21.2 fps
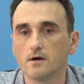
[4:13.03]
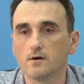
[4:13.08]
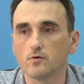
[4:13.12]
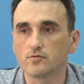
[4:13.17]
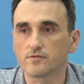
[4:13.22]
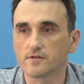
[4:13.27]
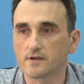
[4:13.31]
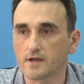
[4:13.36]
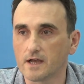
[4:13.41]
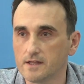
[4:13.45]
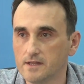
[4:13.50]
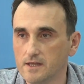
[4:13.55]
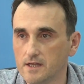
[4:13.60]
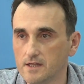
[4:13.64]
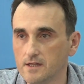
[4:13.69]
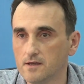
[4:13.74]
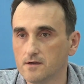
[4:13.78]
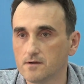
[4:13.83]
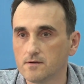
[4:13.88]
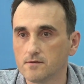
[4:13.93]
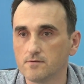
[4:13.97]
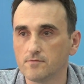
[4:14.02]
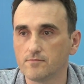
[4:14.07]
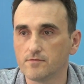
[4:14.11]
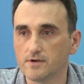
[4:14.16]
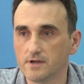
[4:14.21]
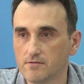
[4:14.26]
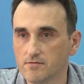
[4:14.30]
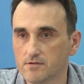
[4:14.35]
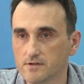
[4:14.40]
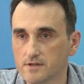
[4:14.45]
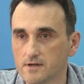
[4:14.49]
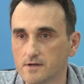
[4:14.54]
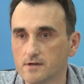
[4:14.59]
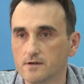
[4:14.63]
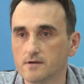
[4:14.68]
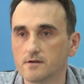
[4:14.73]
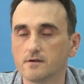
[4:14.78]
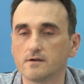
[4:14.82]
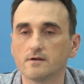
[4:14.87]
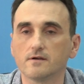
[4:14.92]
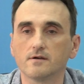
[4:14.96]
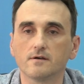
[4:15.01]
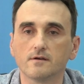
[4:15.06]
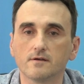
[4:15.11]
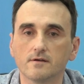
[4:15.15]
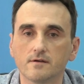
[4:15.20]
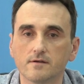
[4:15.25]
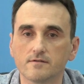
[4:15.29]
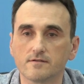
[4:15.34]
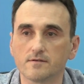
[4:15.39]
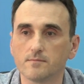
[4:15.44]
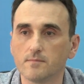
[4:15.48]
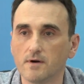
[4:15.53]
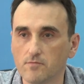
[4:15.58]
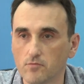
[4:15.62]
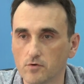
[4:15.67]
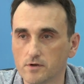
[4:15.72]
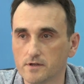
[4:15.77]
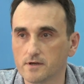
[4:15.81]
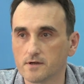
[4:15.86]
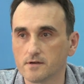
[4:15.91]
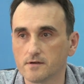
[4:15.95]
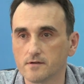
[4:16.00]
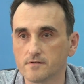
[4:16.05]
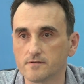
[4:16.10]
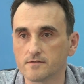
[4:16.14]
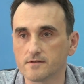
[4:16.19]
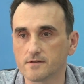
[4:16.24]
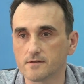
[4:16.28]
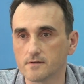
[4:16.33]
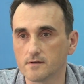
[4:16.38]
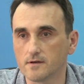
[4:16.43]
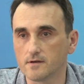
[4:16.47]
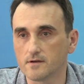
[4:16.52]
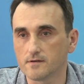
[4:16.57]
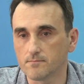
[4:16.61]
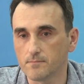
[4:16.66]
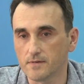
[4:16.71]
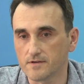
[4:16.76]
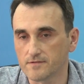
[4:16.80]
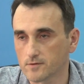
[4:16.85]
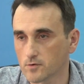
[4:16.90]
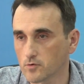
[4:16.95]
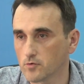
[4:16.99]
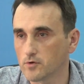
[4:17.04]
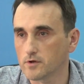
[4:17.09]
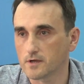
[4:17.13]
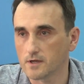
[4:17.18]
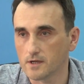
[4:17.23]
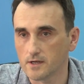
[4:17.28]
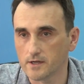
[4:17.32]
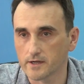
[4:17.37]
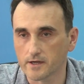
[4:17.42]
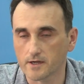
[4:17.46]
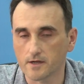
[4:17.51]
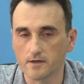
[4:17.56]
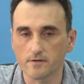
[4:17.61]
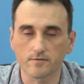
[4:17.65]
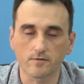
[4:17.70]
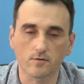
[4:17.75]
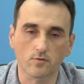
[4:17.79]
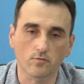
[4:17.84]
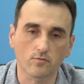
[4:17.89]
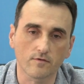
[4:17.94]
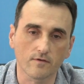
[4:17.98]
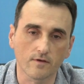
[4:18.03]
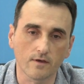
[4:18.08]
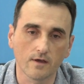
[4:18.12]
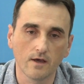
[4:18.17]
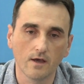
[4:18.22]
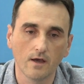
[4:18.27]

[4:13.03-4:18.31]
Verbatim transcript: узаконения выявленных самовольных построек или реконструкций.